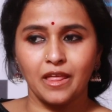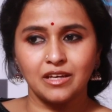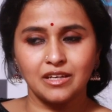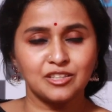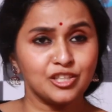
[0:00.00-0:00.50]

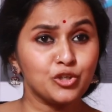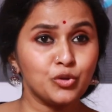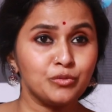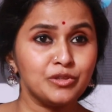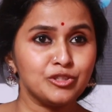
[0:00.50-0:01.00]
కరెక్ట్గా
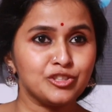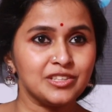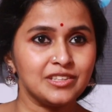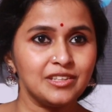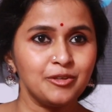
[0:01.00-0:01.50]
కోవిడ్
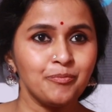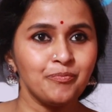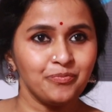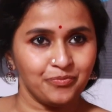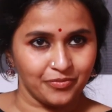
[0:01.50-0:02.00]
వచ్చింది
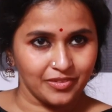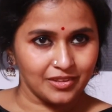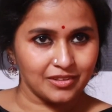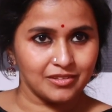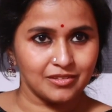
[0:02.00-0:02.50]

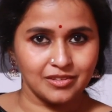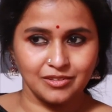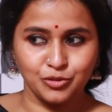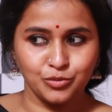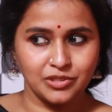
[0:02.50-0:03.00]

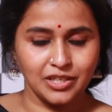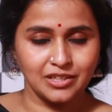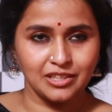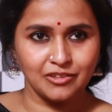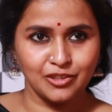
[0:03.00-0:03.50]
షూట్ uh,
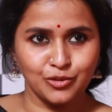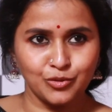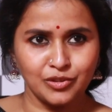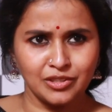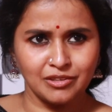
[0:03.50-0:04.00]
చేద్దాం
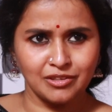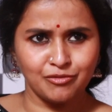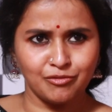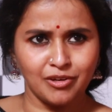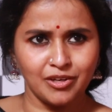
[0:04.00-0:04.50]
అనుకున్న ఒక
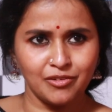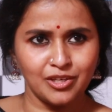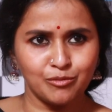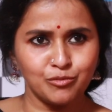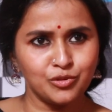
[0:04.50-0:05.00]
వన్
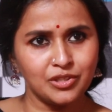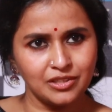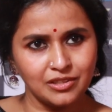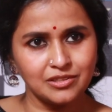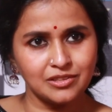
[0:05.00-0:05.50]
వీక్ ముందే
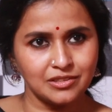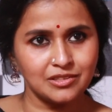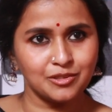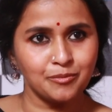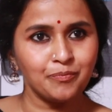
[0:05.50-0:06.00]

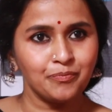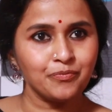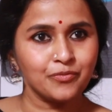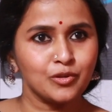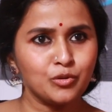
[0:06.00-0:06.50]
జస్ట్
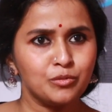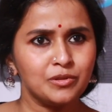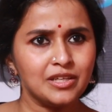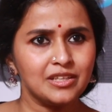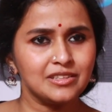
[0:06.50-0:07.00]

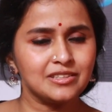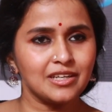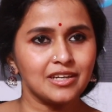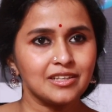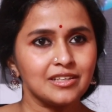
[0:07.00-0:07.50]
కోవిడ్ అనేది
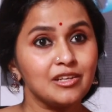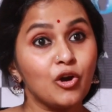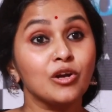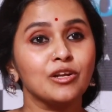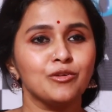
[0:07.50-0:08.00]
స్టార్ట్ అయ్యి
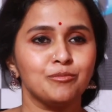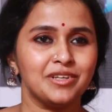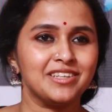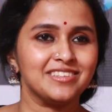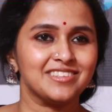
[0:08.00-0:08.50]
లాక్డౌన్
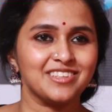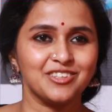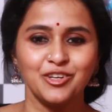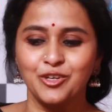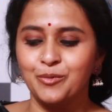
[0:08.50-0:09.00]
పెట్టేశారు
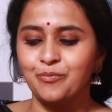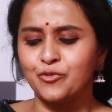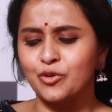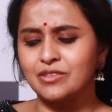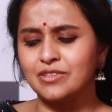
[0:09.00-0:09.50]

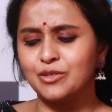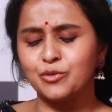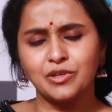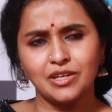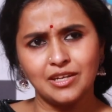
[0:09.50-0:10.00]
సో ఐ సెడ్
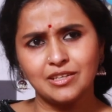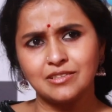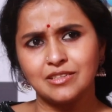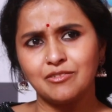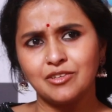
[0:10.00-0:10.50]
ఓకే
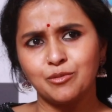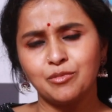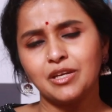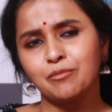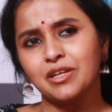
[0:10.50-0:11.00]
లెటర్స్ గివ్ ఇట్ అ
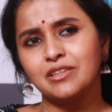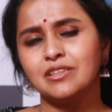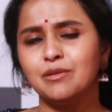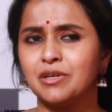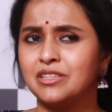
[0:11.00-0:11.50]
బ్రేక్
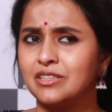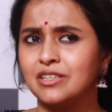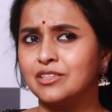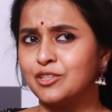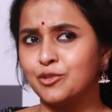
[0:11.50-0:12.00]
ప్రతిదీ
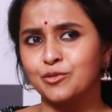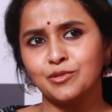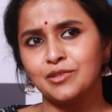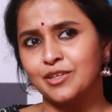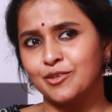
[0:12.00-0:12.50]
మంచికే
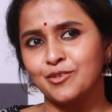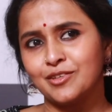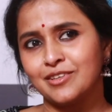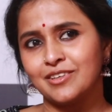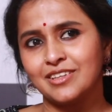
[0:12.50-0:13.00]
జరుగుతుంది
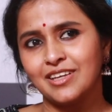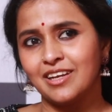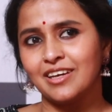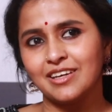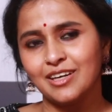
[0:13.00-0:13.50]
అనుకుంటాం కదా
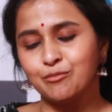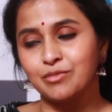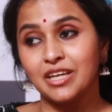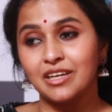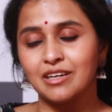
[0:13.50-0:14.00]
అలాగే ఆ
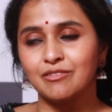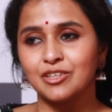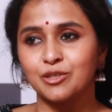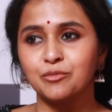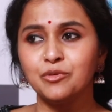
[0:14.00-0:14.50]
బ్రేక్
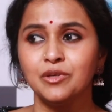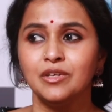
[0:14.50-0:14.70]
అవ్వటము